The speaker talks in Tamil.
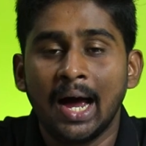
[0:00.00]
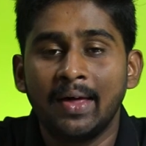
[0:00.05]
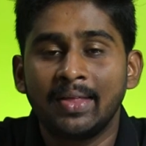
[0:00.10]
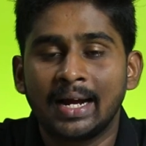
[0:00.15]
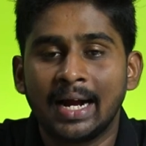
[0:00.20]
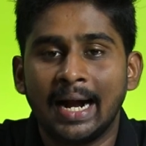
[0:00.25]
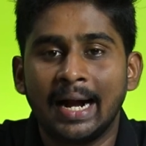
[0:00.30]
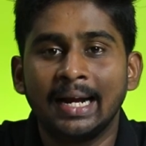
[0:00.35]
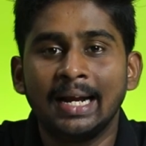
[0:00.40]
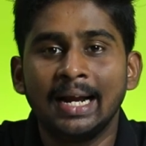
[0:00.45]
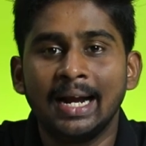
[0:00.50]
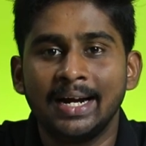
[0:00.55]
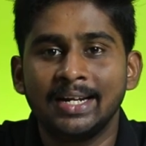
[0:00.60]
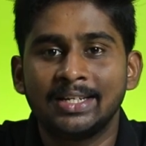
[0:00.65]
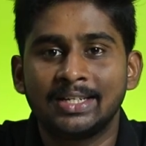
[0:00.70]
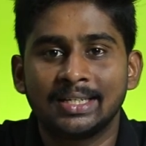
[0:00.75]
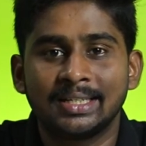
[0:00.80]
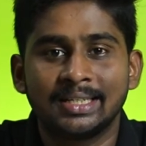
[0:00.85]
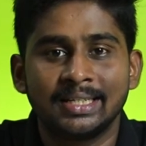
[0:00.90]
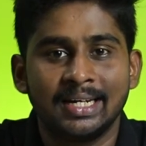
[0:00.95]
அது கண்ணில்
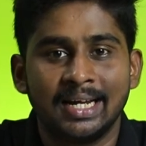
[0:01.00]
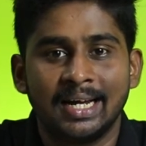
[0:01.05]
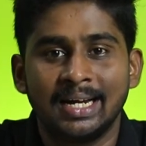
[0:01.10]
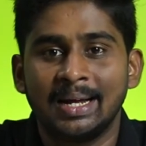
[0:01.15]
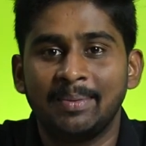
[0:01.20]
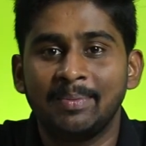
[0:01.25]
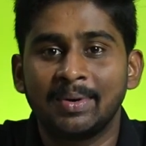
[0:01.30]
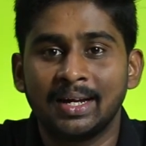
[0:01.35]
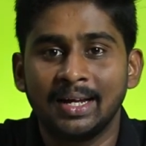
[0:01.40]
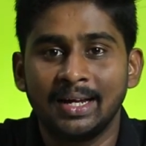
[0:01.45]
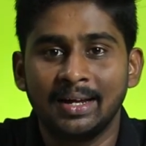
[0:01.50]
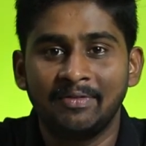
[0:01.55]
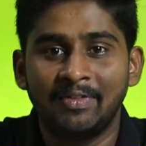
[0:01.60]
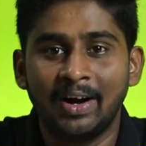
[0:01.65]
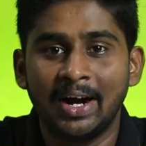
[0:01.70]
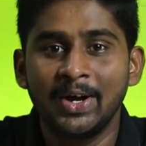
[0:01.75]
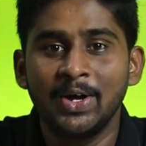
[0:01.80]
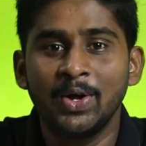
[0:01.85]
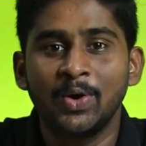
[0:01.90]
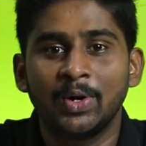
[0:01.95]
அடிச்சிச்சுன்னா நமக்கு
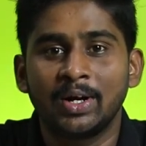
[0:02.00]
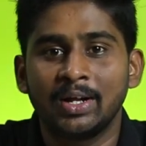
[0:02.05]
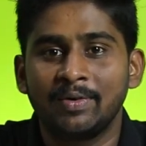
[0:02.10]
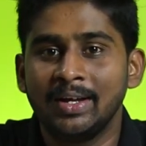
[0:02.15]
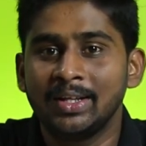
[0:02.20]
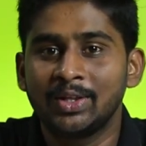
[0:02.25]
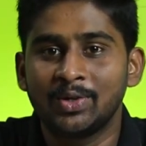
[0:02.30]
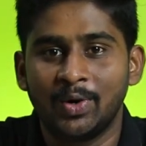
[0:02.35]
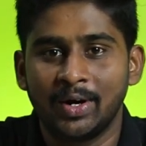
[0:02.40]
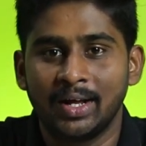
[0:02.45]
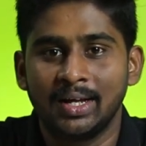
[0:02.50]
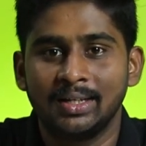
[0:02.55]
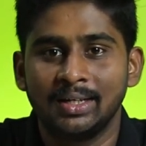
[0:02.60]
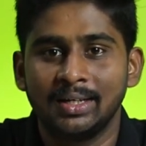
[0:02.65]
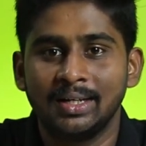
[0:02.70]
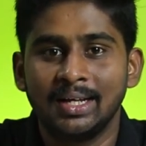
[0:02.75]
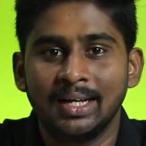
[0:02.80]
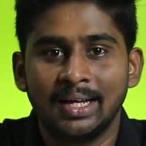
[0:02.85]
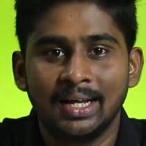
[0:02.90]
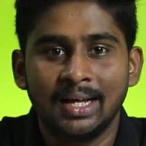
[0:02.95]
வண்டி ஓட்டவே தோணாது
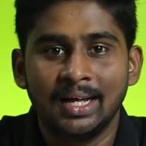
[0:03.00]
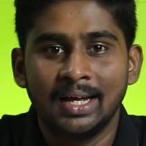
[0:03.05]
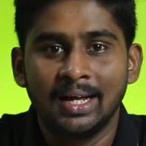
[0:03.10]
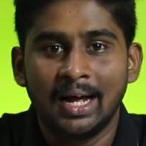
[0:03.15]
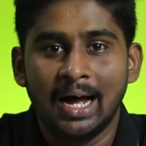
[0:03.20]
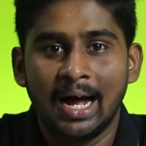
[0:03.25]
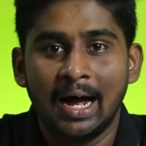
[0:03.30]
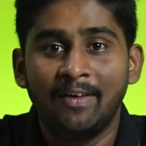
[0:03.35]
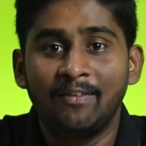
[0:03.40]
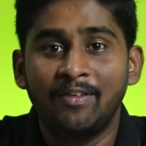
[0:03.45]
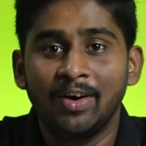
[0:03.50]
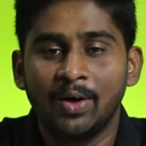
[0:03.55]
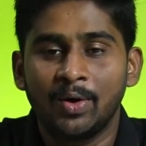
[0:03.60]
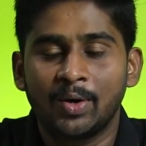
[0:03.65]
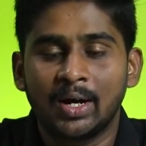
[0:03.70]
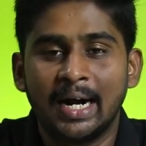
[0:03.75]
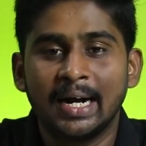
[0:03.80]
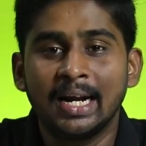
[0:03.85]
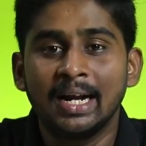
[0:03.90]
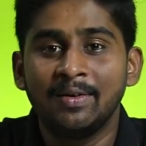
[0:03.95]
அவ்வளோ
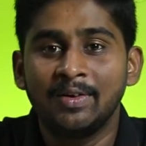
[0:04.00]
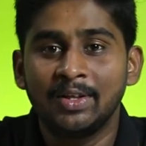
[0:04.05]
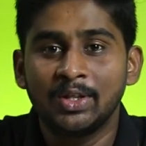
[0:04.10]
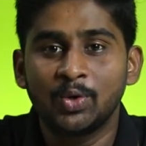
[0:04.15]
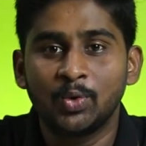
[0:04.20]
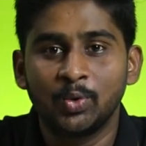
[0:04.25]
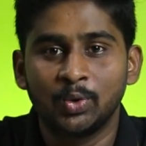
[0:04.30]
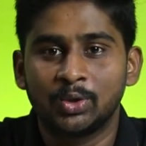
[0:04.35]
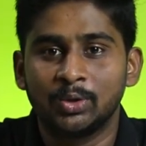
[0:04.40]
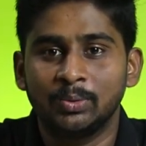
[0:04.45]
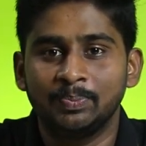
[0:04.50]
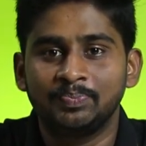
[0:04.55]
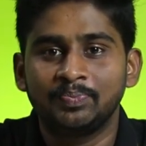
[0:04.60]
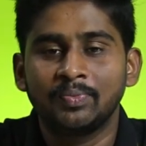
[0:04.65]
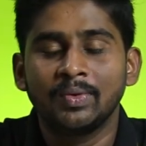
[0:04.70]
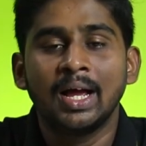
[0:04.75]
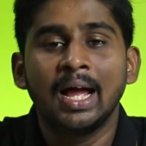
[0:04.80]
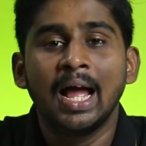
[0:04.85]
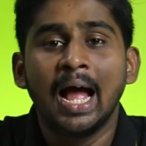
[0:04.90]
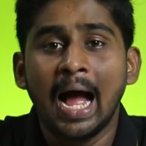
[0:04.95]
கண்ணில் வந்து குத்தும்
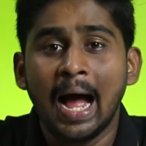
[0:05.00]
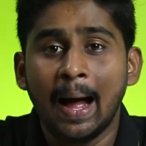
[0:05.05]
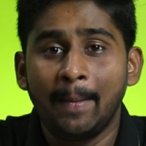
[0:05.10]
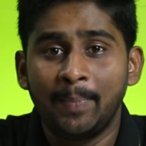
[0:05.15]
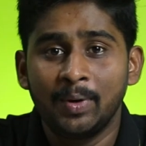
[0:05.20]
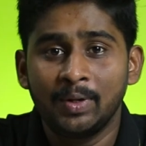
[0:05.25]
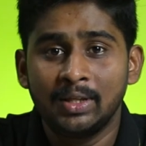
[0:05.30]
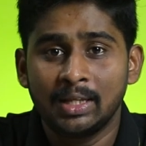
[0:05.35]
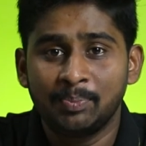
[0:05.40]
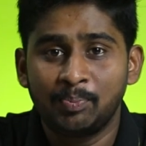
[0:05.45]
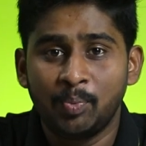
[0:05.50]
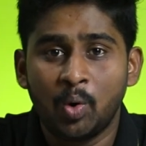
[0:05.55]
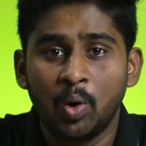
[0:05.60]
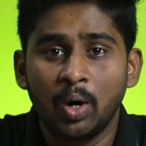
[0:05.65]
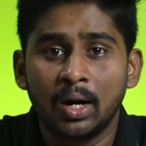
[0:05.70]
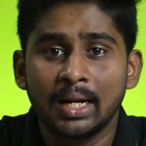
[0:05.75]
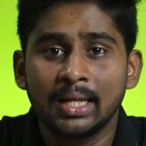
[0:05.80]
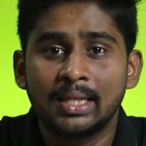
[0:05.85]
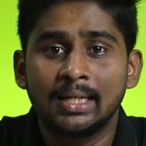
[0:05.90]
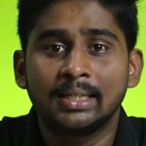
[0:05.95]
அப்போ இந்த
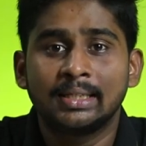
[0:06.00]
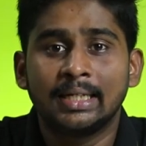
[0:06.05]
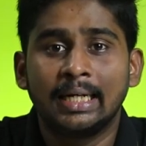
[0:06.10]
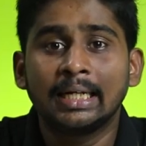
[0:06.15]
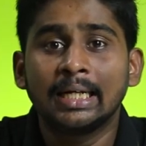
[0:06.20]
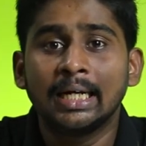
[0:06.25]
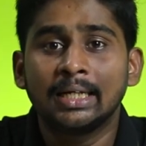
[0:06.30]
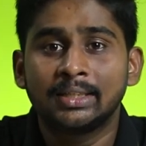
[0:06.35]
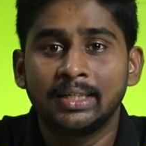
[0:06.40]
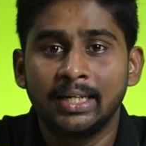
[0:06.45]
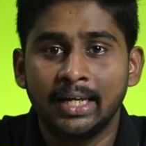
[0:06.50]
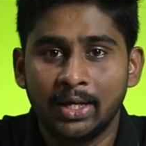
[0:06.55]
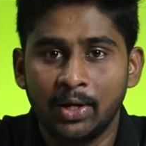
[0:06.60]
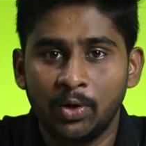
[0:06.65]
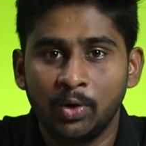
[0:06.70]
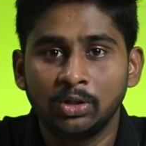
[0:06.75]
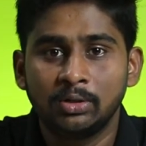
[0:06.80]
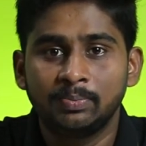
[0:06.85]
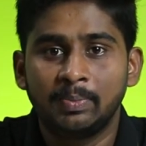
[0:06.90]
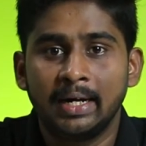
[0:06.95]
போலரைஸ்டு சன்கிளாஸ்
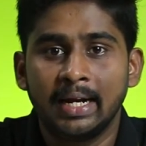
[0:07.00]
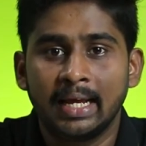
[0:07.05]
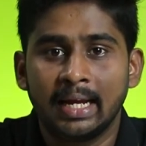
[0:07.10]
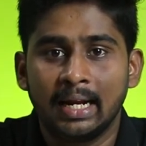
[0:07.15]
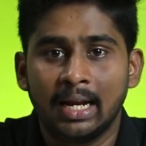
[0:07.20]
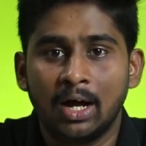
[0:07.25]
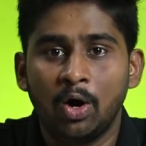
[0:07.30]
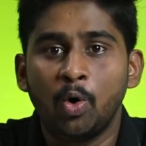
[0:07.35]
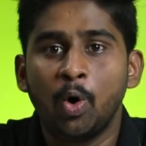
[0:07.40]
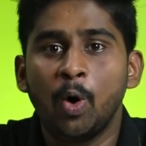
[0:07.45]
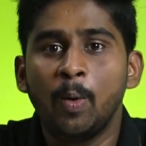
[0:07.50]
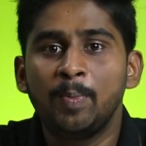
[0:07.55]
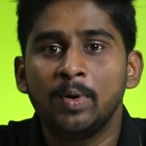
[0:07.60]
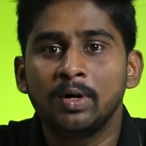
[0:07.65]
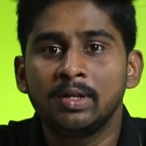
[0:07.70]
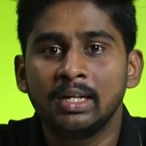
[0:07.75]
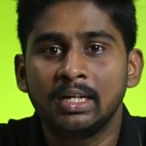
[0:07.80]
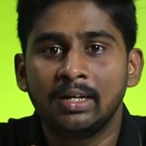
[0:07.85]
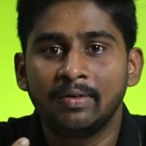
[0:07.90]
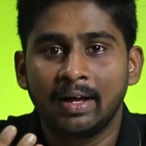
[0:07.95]
நீங்கள் யூஸ் பண்ணிங்கன்னா
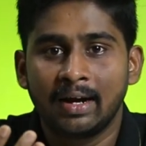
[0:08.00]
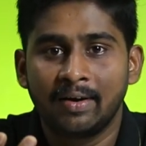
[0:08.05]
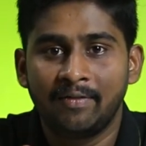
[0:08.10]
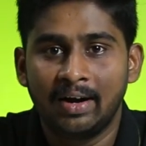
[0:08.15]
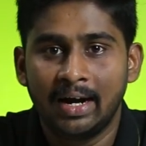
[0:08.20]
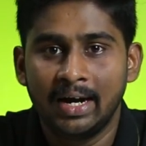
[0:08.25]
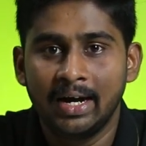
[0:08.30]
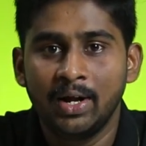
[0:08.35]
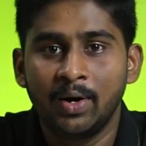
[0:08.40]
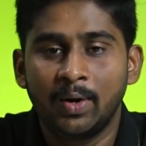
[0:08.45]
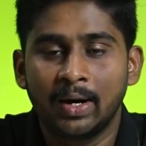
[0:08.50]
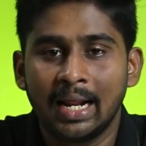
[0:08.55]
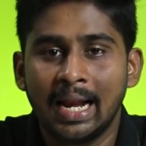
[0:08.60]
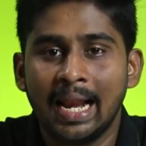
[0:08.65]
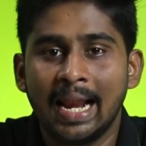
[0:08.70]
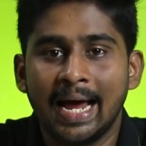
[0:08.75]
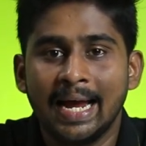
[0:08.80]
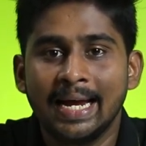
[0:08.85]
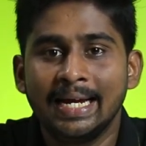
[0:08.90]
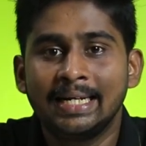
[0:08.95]
ஆப்போசிட் வர வண்டியோட
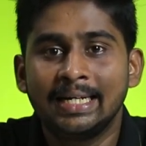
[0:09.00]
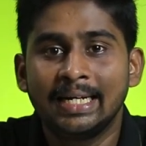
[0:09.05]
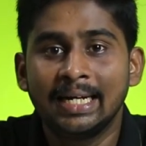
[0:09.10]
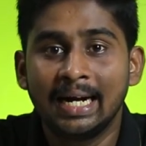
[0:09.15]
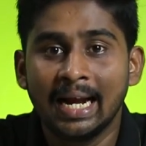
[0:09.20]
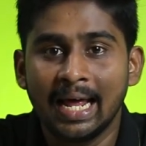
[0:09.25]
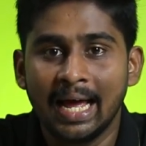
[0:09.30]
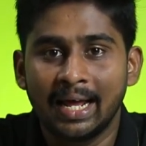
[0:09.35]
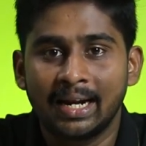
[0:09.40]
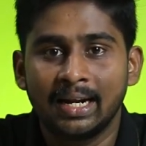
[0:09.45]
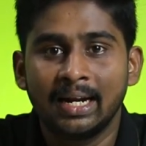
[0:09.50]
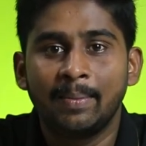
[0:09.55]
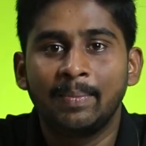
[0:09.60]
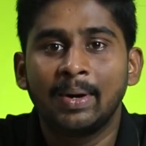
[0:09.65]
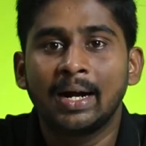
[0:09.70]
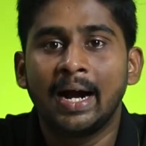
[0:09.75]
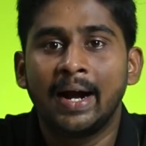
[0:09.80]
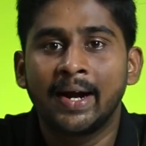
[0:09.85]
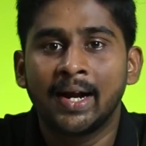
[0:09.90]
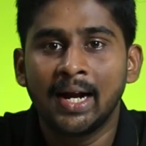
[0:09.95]
லைட் கிளேரு
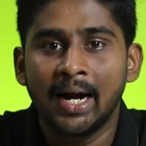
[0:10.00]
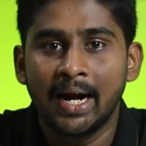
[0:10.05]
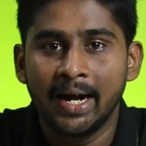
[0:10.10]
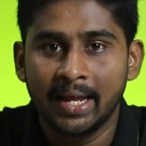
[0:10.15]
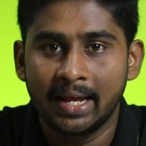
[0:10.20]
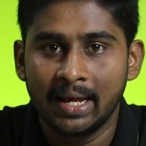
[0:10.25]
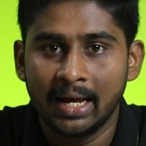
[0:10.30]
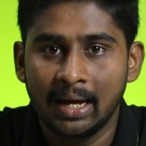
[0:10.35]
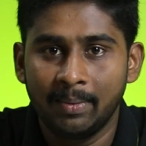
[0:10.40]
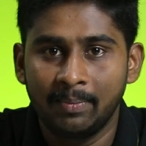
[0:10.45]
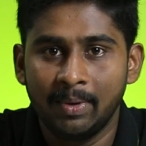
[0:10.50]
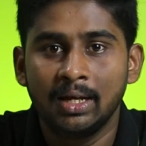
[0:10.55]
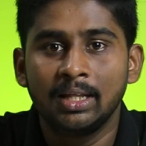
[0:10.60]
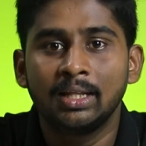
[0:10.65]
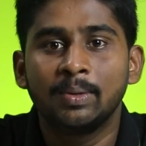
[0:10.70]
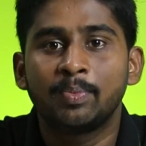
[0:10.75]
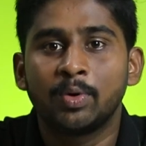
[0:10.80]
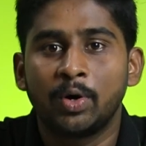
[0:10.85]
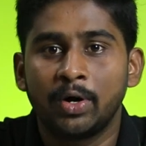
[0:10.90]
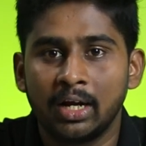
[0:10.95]
நம்ம கண்ணில் அடிக்காமல்
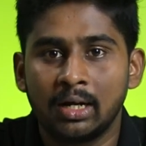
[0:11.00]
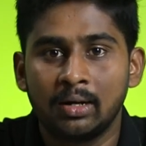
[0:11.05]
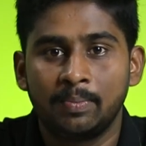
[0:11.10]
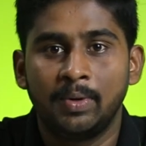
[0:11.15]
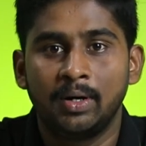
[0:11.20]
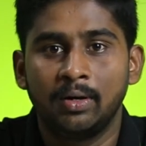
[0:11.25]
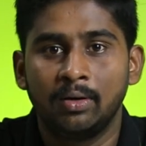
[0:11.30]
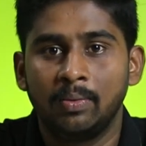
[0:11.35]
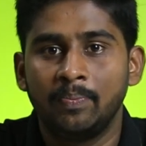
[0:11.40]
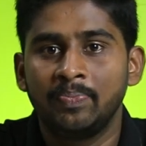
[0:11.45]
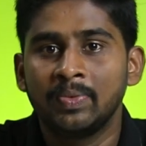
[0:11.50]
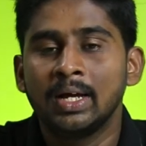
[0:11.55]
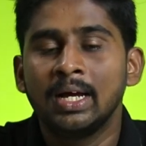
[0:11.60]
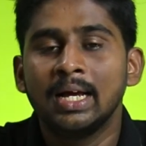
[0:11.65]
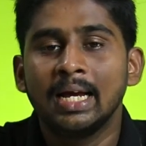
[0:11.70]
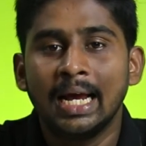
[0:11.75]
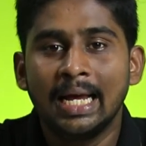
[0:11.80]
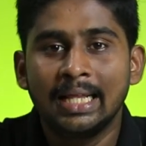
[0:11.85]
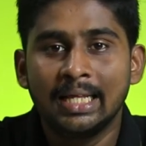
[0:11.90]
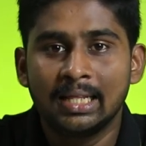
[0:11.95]
இதை ப்ரொடெக்ட் பண்ணும்
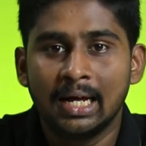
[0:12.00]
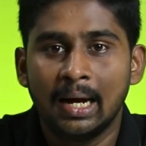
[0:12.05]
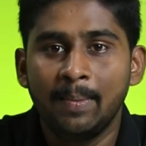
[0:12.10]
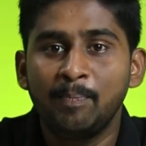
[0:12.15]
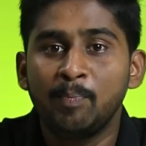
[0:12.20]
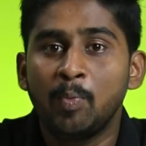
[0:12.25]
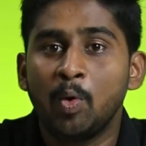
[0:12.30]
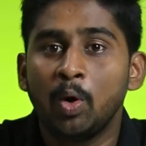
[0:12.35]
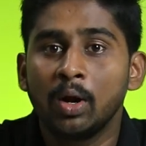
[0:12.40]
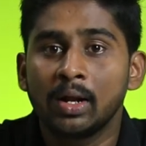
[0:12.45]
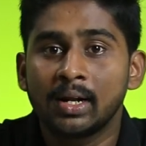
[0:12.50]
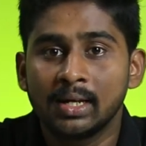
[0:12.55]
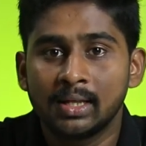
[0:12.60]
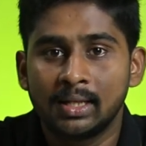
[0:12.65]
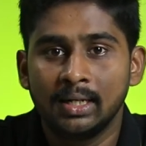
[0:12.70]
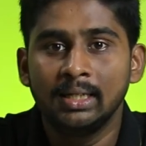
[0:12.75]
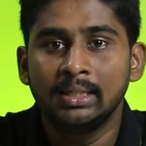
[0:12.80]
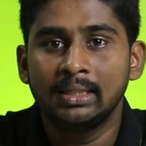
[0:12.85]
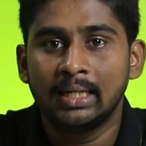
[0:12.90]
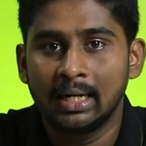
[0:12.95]
இதுதான்
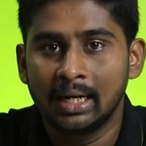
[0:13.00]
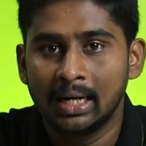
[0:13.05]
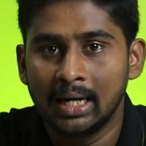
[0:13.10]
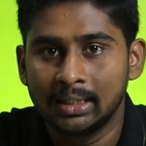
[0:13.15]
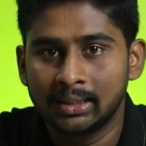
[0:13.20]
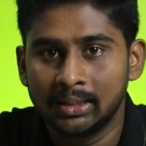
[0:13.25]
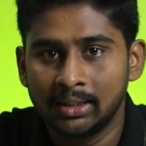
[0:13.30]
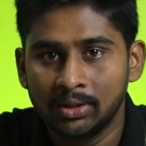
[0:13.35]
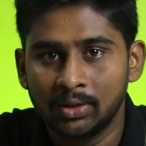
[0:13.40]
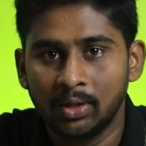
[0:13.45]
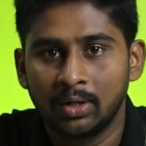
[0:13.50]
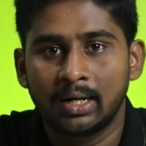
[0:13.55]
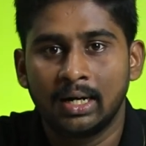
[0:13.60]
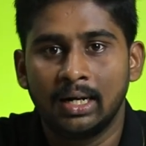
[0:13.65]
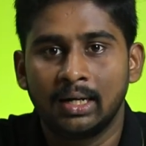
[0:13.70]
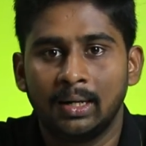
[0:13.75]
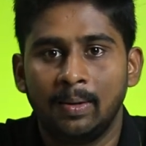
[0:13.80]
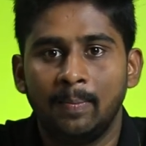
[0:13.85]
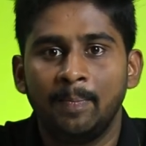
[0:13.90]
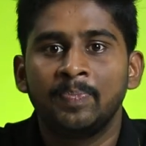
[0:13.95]
போலரைஸ்டு சன்கிளாஸ்னு
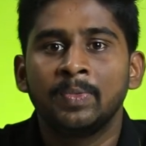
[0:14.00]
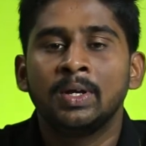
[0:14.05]
சொல்கிறாங்க